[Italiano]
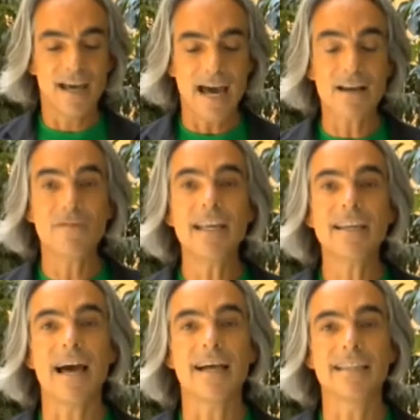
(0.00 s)
A
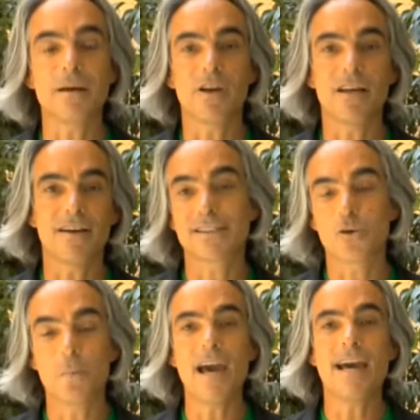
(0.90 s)
Ravenna andremo alla
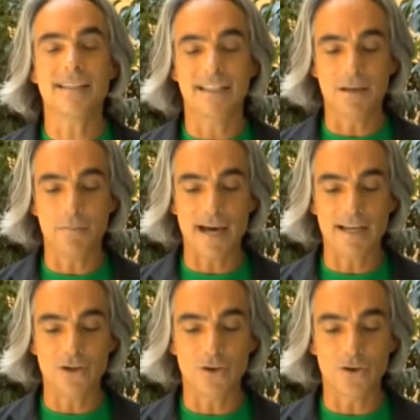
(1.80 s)
scoperta del
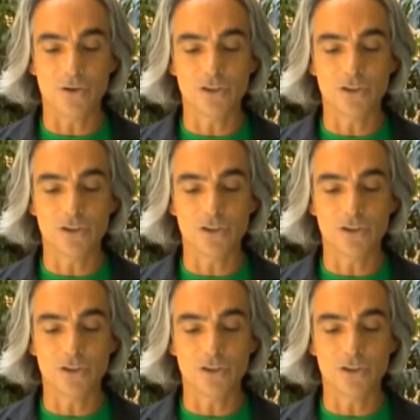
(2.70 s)
Parco